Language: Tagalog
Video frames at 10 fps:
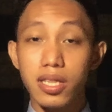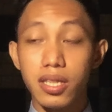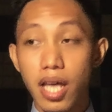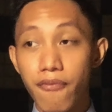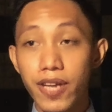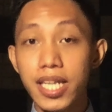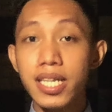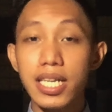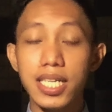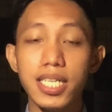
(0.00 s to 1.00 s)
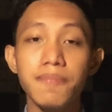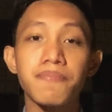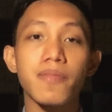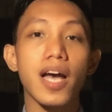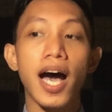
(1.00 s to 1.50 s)
definitely,
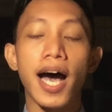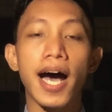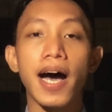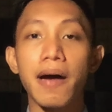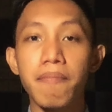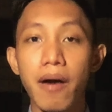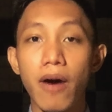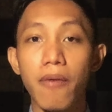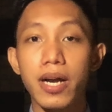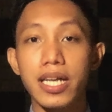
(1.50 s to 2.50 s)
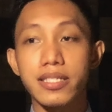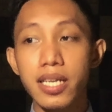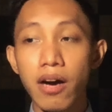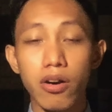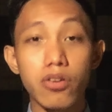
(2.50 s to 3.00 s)
uh, mawawalan
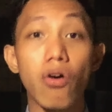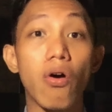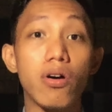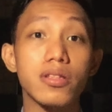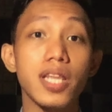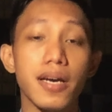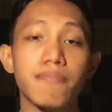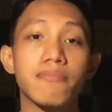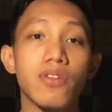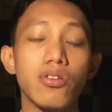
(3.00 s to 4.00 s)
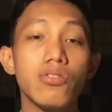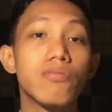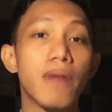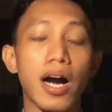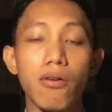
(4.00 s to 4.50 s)
sila or kokonti no, yung
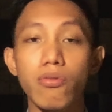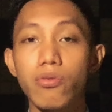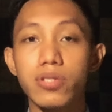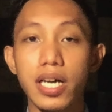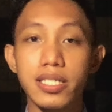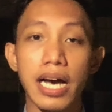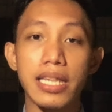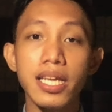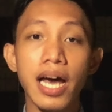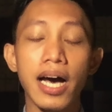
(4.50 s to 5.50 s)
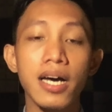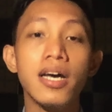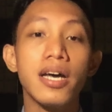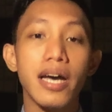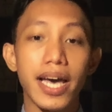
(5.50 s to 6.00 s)
mga uutang sa kanila
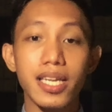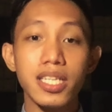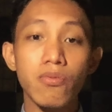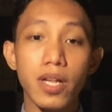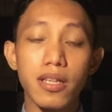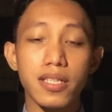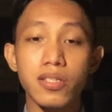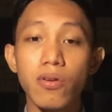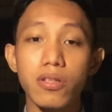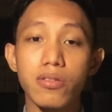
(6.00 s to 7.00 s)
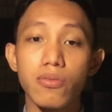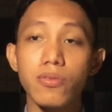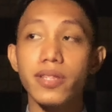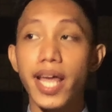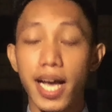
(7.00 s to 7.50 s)
and it will result
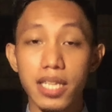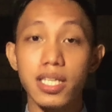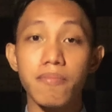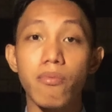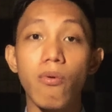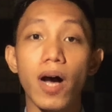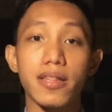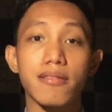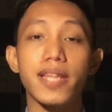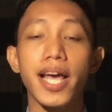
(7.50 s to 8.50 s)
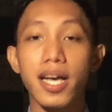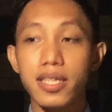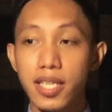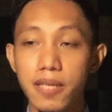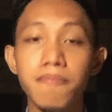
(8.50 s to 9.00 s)
to negative what?
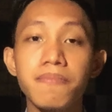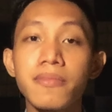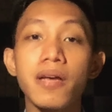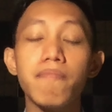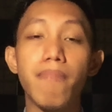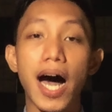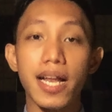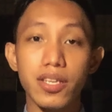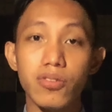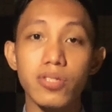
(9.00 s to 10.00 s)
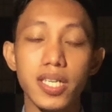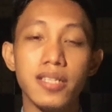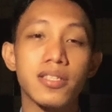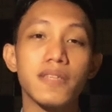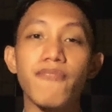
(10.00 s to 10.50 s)
Negative values
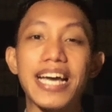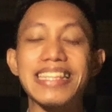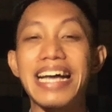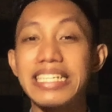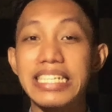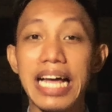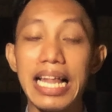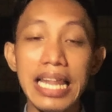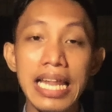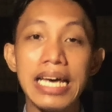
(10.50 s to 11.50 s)
in their financial